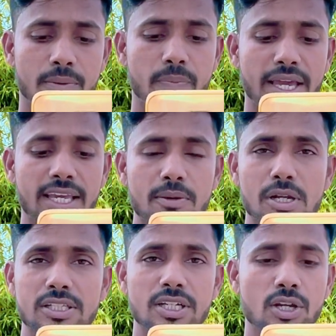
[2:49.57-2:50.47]
बैक
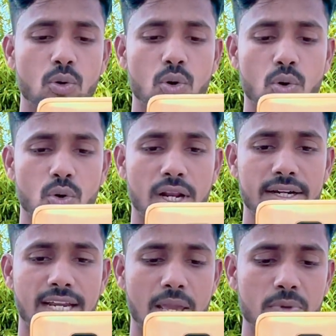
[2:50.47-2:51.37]
कैमरा से रिकॉर्ड हो रहा है
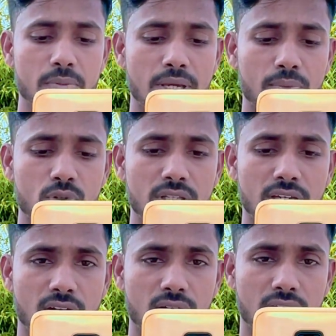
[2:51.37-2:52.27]
टाइमिंग भी आपको दिख
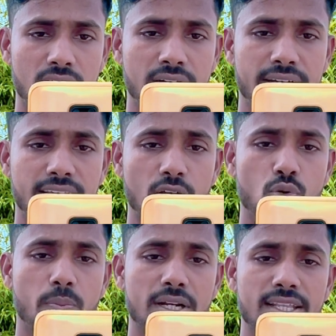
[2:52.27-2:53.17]
रहा होगा ठीक है
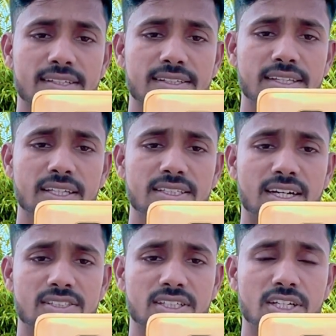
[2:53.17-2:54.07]
ऊपर देख सकते हैं
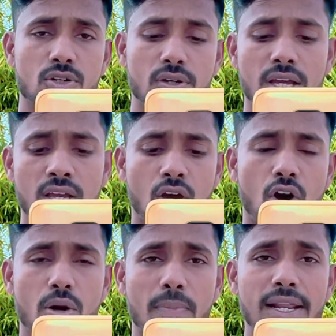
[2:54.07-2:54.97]
चार सेकेंड हो गया
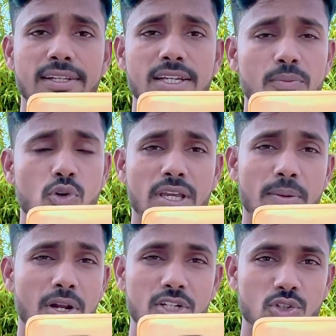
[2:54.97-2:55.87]
और मान लीजिए हमको
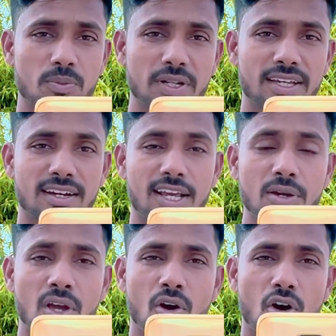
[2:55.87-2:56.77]
कैमरा स्टॉप नहीं करना है
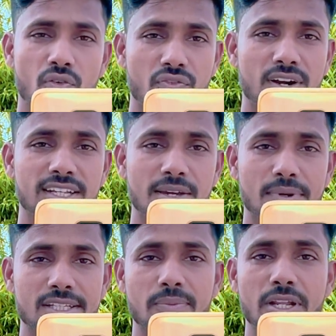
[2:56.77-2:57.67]
और फ्रंट
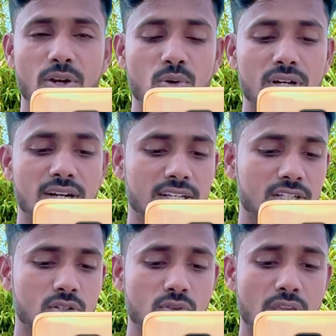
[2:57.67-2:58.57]
कैमरा से मैं रिकॉर्ड करना
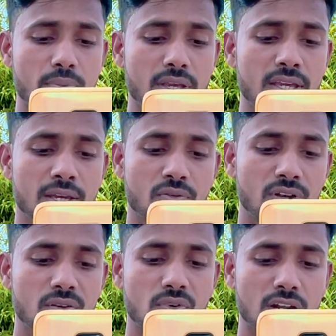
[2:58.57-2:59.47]
चाहता हूँ तो यहाँ पर
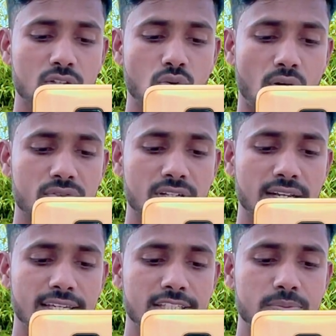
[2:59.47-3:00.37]
फ्लिप वाला जो ऑप्शन है इस